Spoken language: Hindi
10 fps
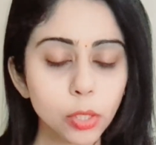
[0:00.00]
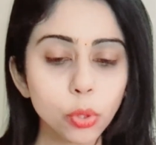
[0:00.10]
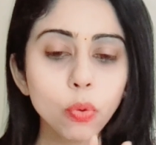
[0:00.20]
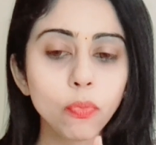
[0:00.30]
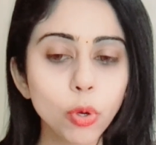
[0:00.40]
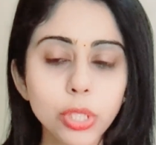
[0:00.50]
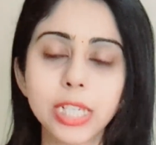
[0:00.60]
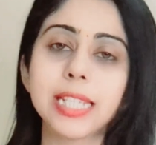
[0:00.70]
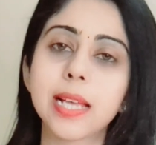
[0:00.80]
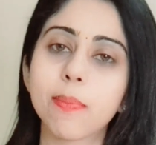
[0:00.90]
तो वो
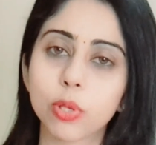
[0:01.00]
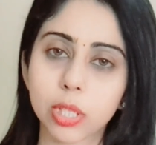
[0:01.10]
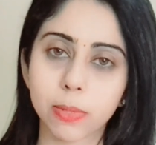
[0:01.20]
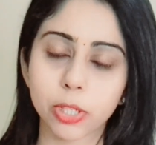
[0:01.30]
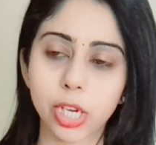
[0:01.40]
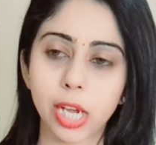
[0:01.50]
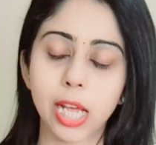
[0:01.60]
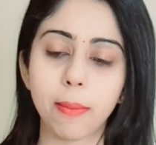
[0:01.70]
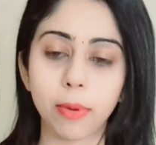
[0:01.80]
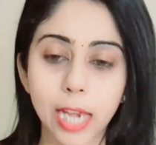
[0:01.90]
चीज़ आपको समझनी है
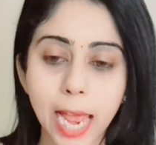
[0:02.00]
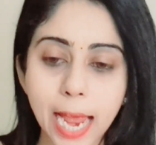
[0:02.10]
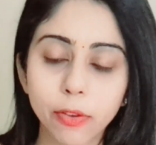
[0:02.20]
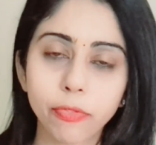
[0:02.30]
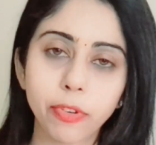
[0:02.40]
अगर आप लैक